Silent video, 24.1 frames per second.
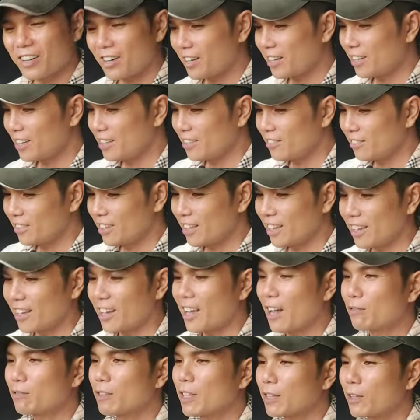rồi
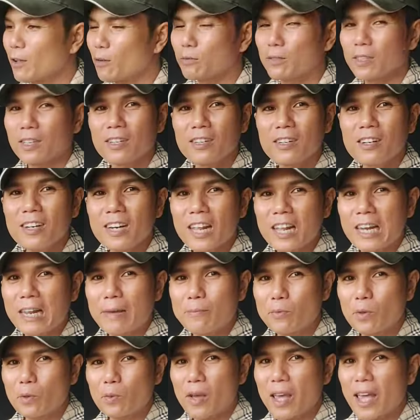tiền công thanh tùng tưới nước là
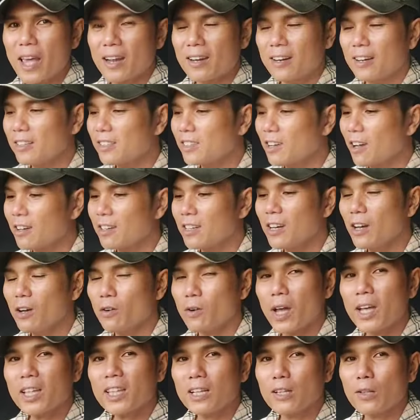50 ngàn nữa so với
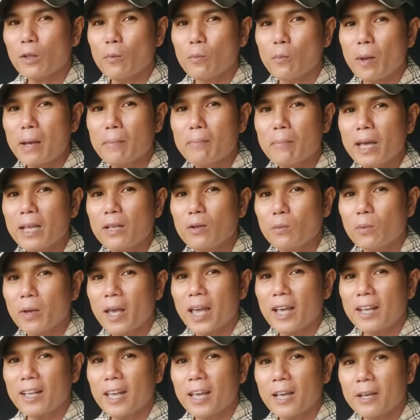hồi đó thanh tùng bán 70
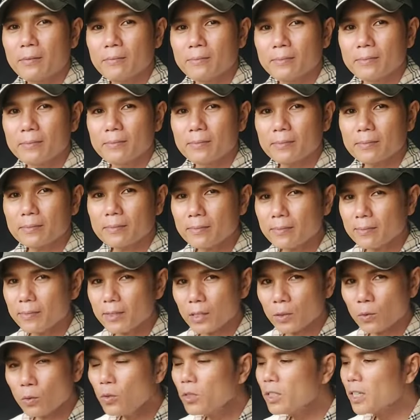ngàn nha
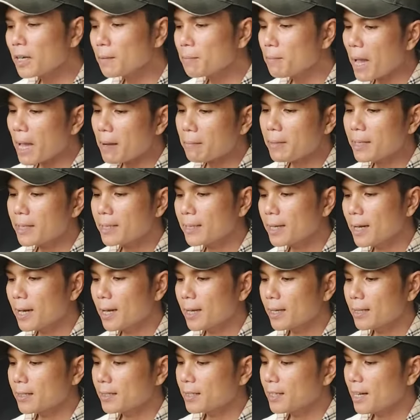Mấy chị bạn mình
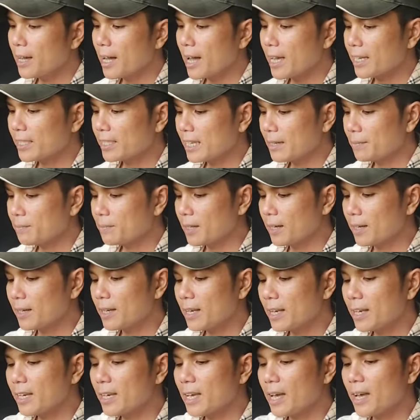ờ, chưa ai xem
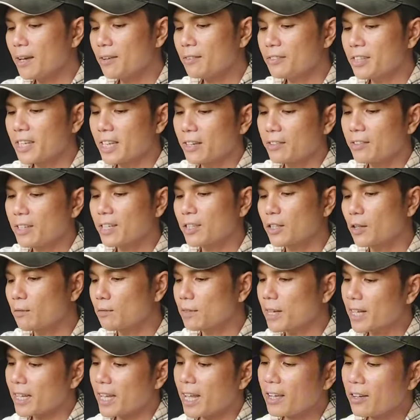những cái ờ, video thanh
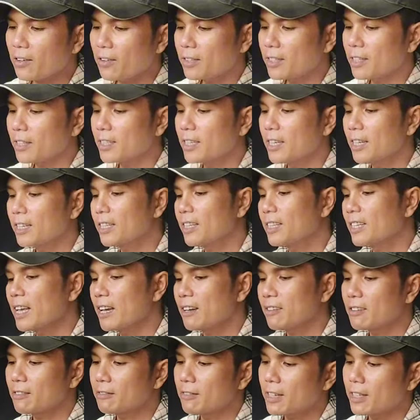tùng khai thác ngồi tự nhiên thì
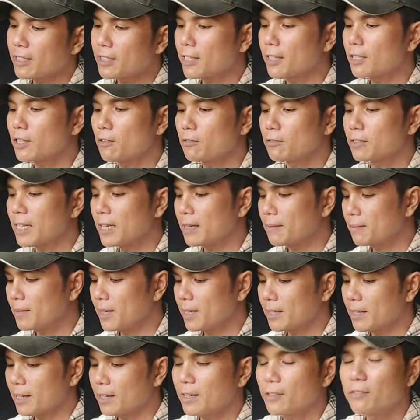vào trong kênh thanh tùng xem
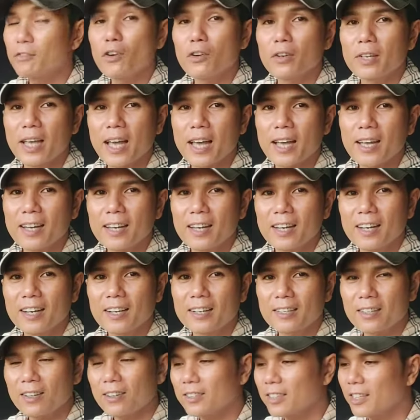ờ, cho nó vui nha
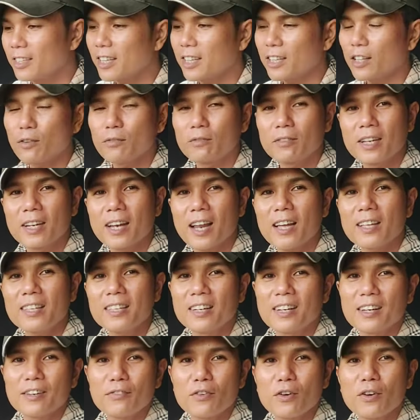còn thứ thanh tùng đi lái
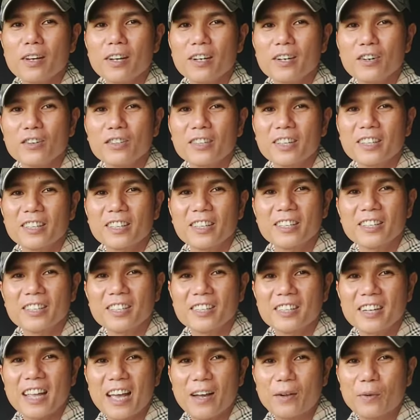những cái phôi ở ngồi tự nhiên
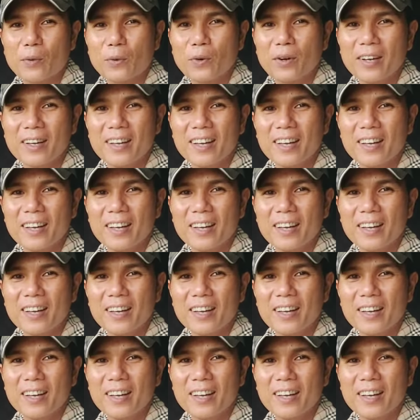như thế nào luôn